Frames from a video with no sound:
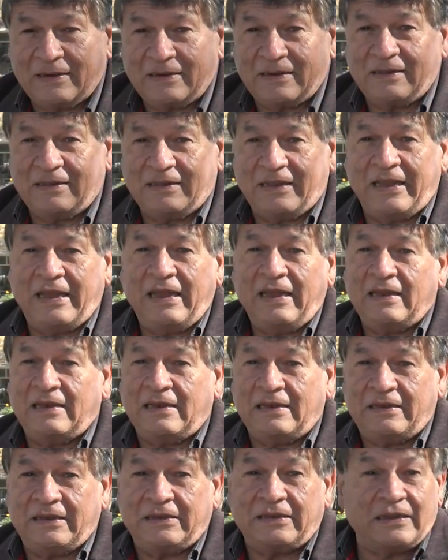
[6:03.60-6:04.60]
eh, de
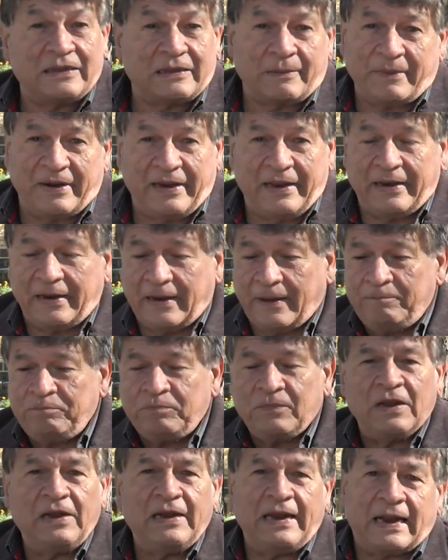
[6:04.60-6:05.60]
distintas maneras,
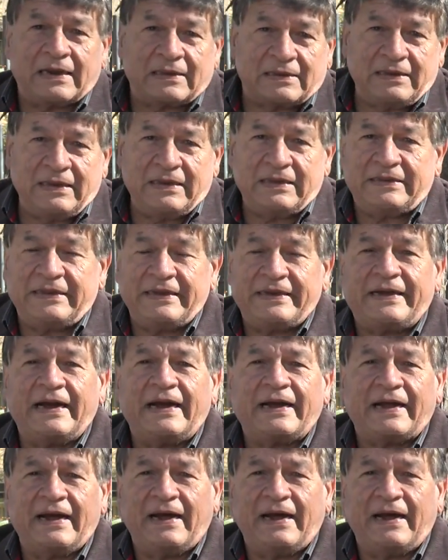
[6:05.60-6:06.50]
artística,